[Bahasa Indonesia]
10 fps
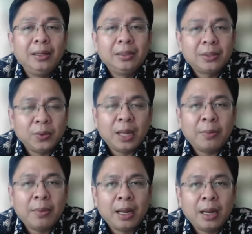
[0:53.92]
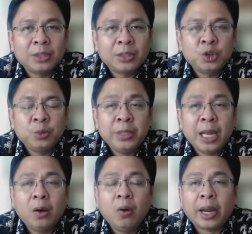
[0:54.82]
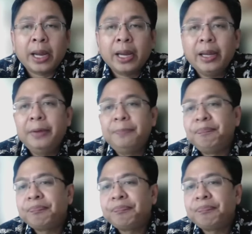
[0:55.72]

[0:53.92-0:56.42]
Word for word: terutama kasus minyak goreng, ya,